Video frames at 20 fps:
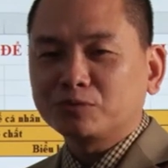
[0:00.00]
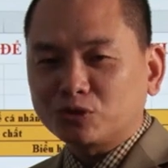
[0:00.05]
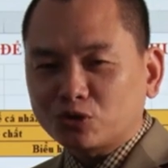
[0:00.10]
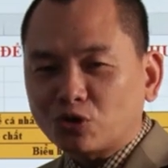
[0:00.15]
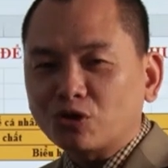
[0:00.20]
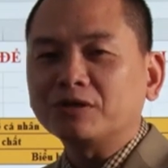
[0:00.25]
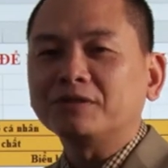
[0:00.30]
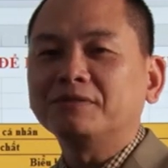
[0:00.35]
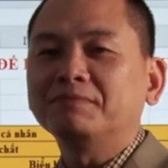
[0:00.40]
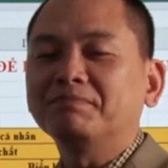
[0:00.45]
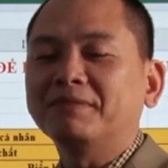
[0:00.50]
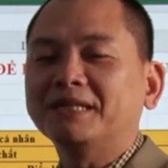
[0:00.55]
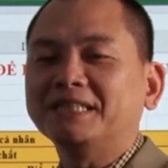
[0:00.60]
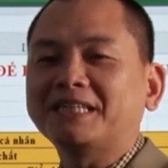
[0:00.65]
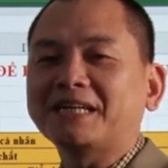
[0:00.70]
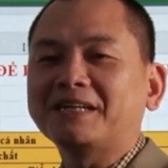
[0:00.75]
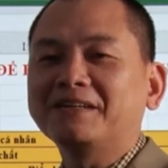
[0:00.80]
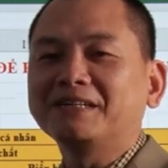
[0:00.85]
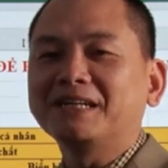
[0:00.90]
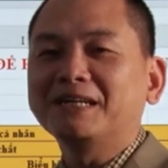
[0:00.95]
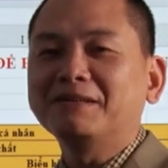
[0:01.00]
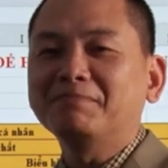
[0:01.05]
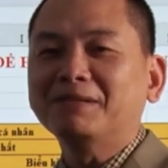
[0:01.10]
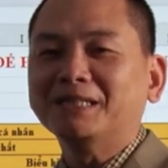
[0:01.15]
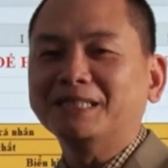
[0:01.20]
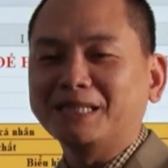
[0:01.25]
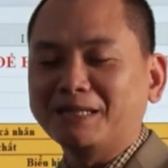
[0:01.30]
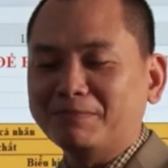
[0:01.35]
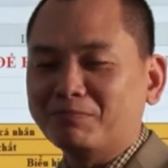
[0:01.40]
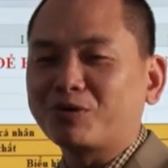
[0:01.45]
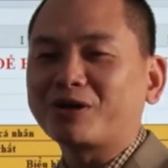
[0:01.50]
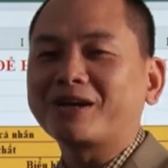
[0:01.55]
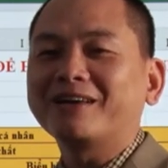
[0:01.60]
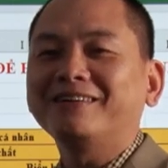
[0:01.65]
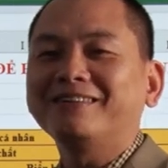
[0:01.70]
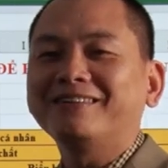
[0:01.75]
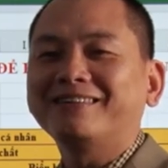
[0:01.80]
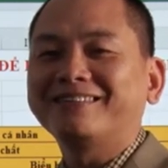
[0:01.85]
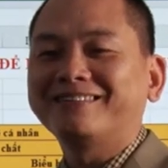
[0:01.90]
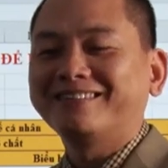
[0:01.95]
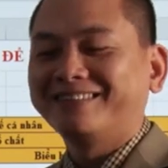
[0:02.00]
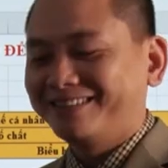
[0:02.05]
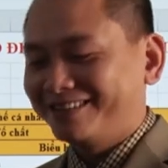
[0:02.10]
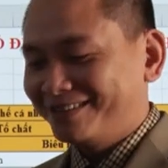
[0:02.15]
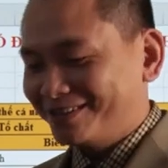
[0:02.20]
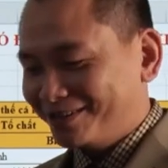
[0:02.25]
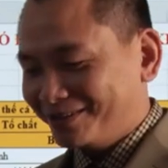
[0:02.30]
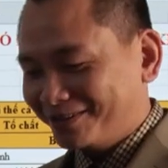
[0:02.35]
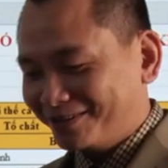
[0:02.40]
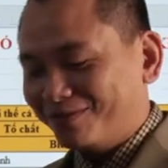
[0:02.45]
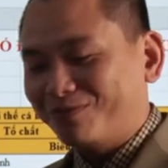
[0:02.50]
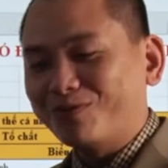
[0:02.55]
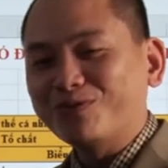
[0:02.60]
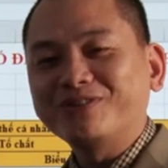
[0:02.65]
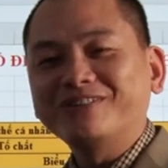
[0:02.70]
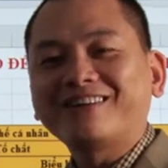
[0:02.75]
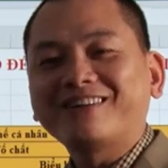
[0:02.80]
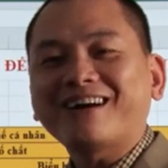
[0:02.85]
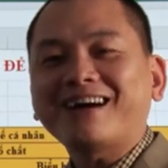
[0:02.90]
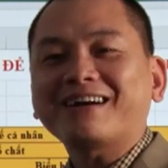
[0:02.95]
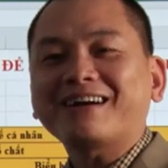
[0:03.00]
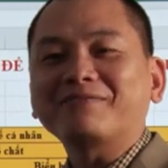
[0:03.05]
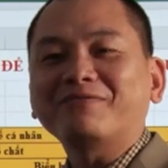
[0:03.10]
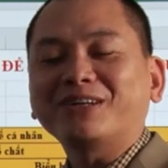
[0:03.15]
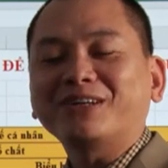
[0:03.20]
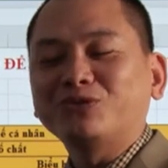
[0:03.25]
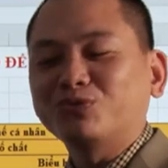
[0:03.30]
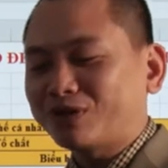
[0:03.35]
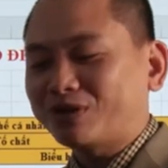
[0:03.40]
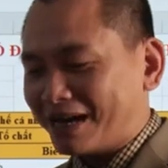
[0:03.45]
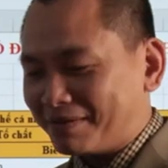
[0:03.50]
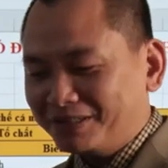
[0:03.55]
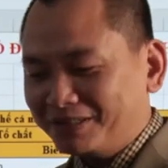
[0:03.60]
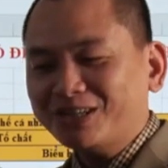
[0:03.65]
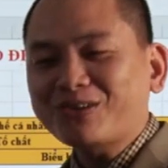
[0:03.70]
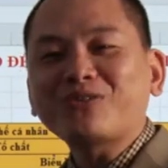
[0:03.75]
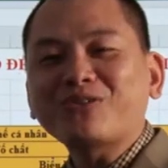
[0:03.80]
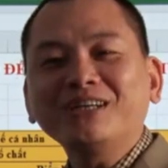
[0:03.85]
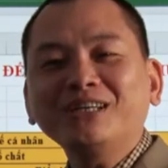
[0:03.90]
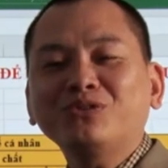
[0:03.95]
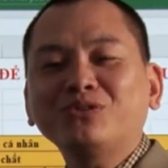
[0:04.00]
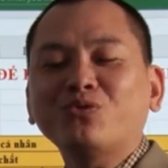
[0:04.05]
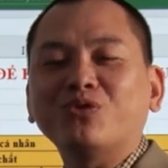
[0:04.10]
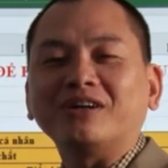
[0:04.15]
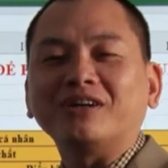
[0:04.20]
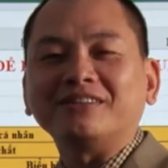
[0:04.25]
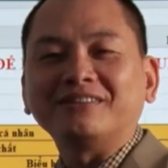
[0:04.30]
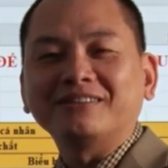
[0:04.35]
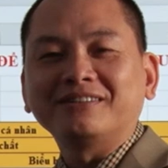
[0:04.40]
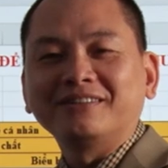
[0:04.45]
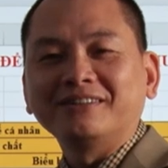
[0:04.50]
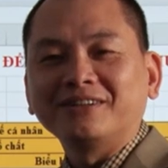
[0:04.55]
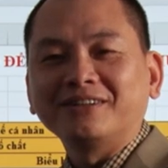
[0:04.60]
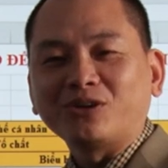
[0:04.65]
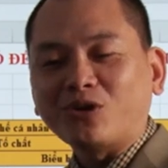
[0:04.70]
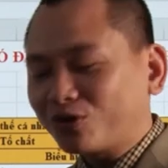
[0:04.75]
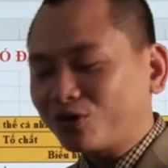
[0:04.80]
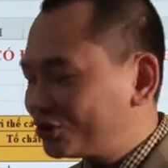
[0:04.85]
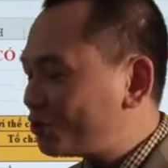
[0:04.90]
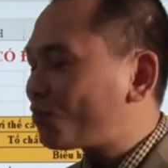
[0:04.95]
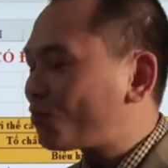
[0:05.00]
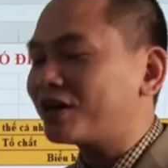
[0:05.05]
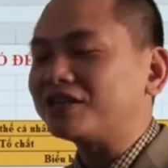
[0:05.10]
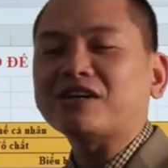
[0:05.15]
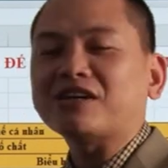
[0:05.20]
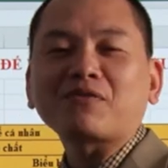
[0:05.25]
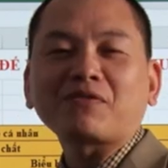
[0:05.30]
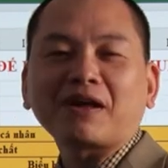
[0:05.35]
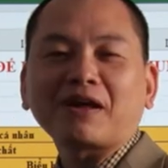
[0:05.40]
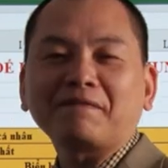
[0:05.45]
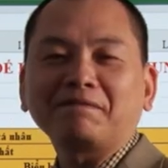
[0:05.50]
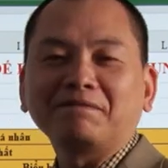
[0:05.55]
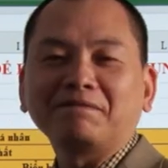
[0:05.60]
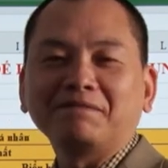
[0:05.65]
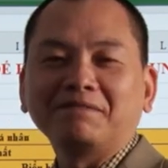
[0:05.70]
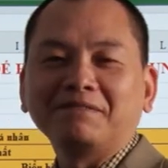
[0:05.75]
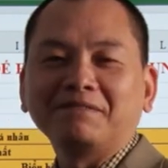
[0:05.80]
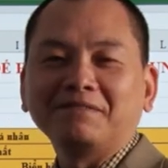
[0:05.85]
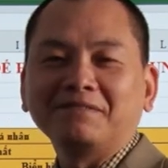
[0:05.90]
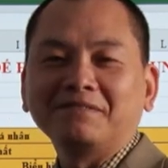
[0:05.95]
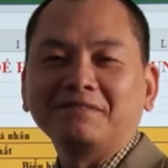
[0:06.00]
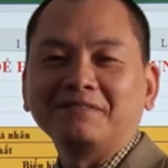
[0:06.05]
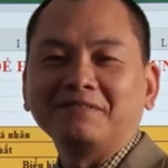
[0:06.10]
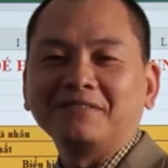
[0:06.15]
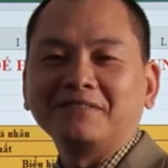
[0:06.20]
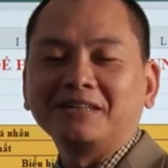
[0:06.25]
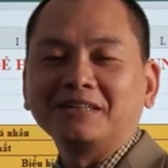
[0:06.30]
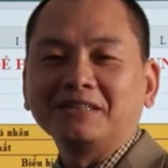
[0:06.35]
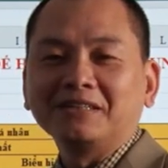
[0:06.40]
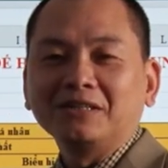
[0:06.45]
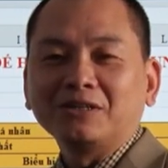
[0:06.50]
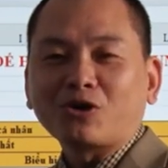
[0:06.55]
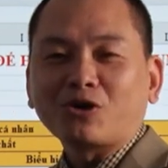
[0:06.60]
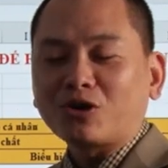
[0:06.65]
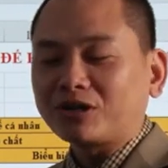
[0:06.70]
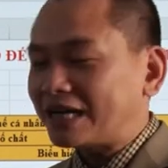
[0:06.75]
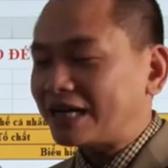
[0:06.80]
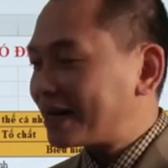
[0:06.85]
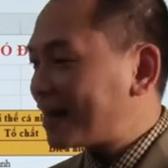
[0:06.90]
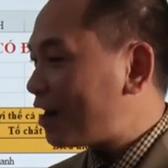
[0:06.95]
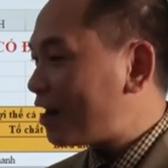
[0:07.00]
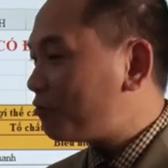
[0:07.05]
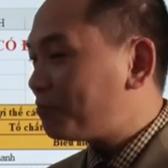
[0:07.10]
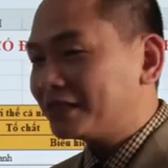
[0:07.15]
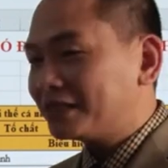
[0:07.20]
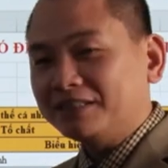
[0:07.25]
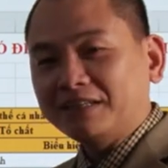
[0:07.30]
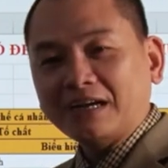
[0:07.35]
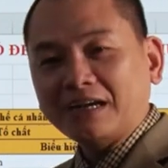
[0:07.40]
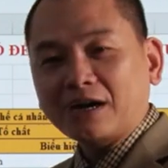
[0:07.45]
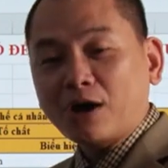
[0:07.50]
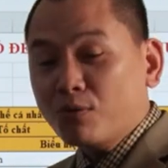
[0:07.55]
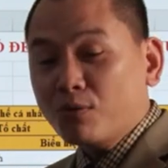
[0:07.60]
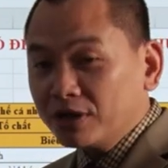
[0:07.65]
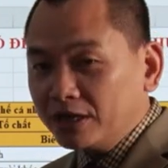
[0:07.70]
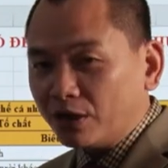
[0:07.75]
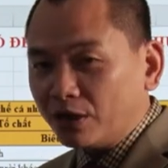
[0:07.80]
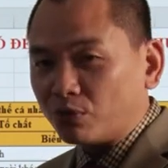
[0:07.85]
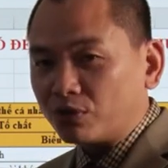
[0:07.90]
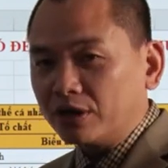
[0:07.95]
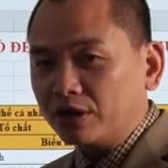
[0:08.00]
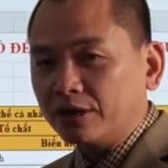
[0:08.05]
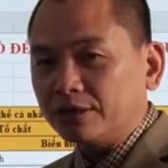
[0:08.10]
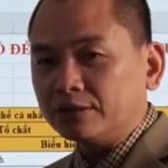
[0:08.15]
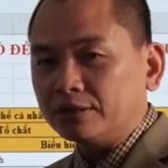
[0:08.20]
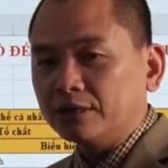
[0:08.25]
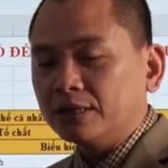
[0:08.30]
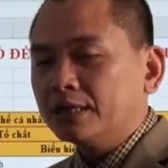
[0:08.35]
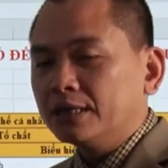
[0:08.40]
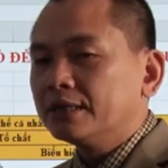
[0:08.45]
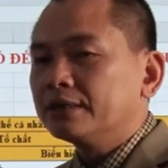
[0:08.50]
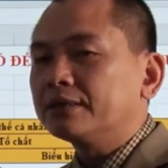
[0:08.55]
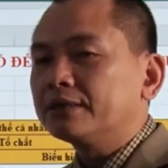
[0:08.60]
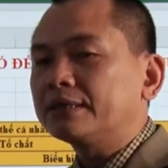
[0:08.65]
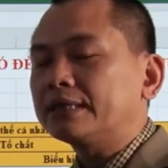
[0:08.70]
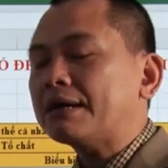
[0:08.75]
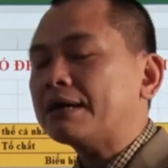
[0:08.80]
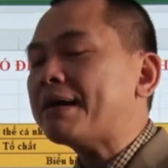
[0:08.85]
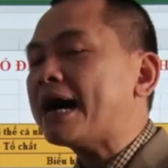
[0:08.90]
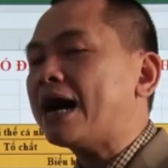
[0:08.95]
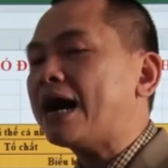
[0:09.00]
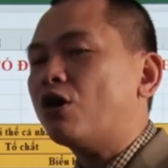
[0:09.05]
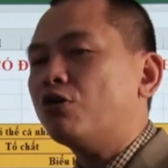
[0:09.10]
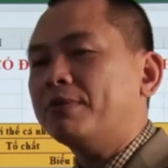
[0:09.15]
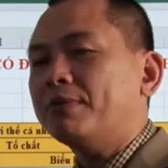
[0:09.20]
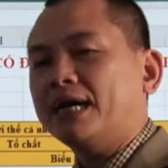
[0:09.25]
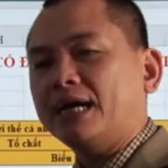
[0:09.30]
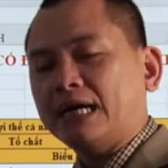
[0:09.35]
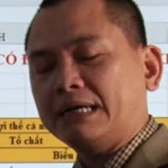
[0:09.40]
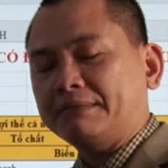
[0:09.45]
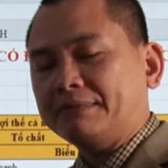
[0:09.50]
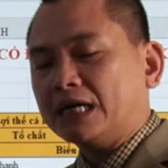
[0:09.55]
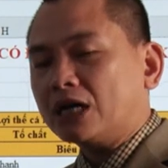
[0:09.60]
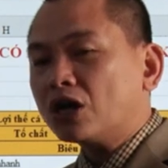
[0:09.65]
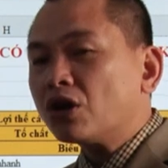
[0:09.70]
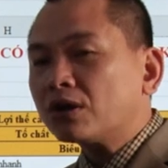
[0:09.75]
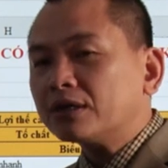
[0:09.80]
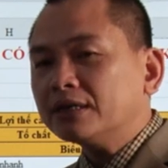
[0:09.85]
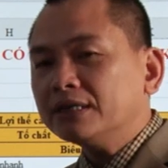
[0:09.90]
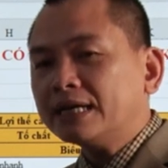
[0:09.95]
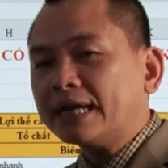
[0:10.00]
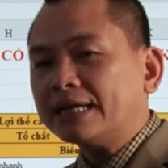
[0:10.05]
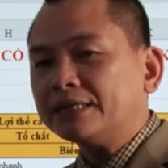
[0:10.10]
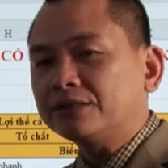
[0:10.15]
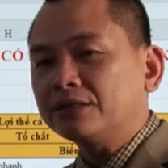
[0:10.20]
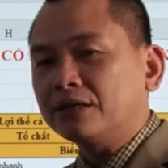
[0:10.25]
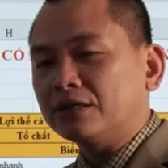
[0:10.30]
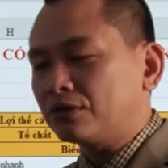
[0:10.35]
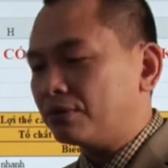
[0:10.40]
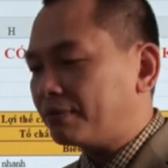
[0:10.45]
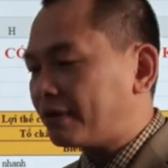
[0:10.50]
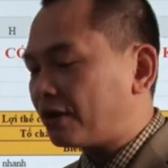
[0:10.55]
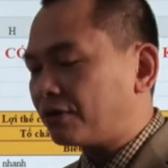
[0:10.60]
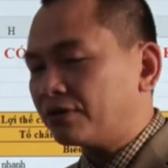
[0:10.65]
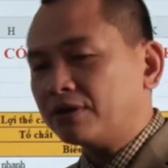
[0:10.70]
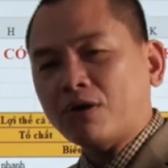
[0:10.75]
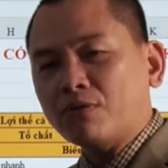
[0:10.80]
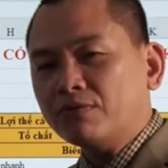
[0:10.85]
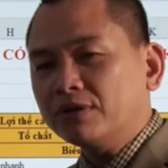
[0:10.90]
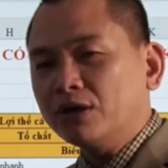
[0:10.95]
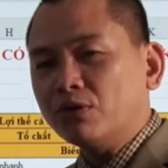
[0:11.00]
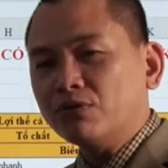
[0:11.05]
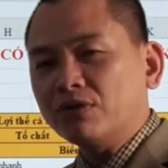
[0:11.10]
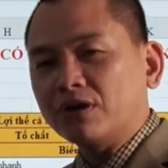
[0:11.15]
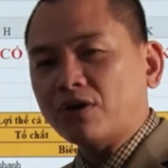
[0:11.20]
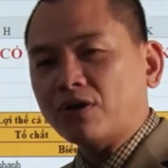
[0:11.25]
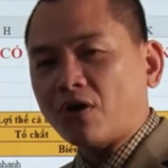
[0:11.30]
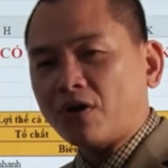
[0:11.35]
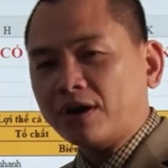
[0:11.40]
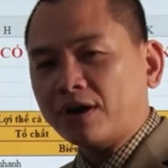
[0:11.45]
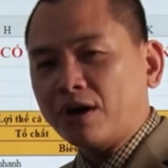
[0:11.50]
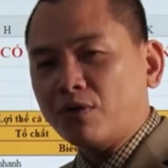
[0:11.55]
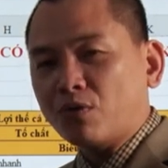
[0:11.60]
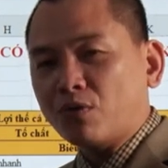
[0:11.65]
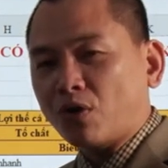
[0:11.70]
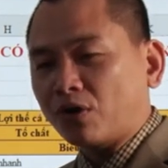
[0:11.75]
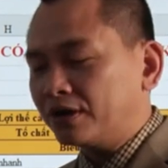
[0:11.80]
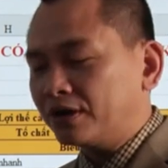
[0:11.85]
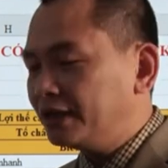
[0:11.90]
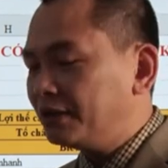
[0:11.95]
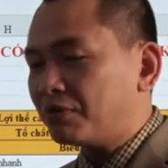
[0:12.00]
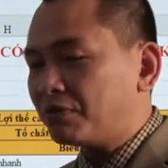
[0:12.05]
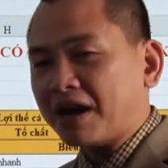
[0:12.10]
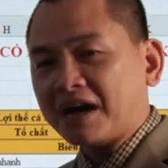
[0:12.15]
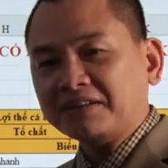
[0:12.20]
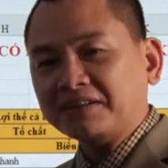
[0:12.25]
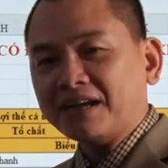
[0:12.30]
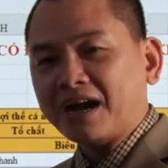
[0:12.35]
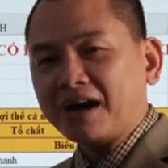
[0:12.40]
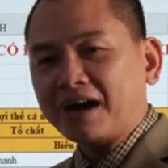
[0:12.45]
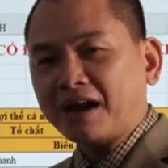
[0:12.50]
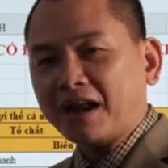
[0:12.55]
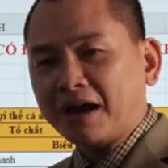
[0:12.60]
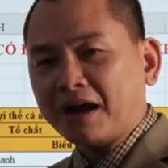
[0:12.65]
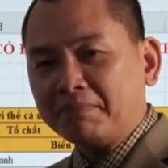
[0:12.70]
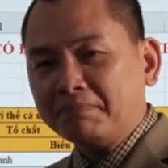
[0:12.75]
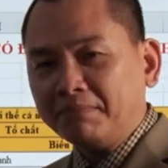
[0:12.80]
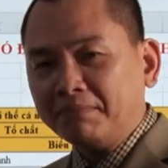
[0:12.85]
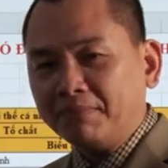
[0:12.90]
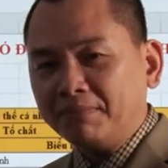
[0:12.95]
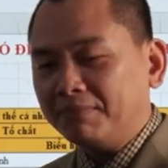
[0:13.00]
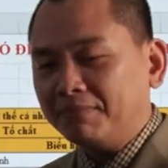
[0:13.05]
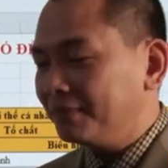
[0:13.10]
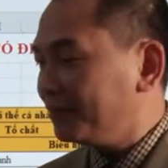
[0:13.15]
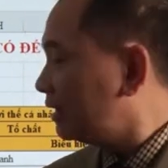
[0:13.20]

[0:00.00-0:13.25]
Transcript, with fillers: Thôi, mình sẽ đứng lên mình tìm một cái người phụ nữ khác. Và chúng ta bây giờ còn ít tuổi, nó cũng chưa quan trọng lắm. Còn thằng nào mà gì ạ, không hiểu người. Ta bảo mà mẹ con ấy ngày xưa tôi bảo nó không yêu được nó đâu, con đi nó lăng nhăng lắm.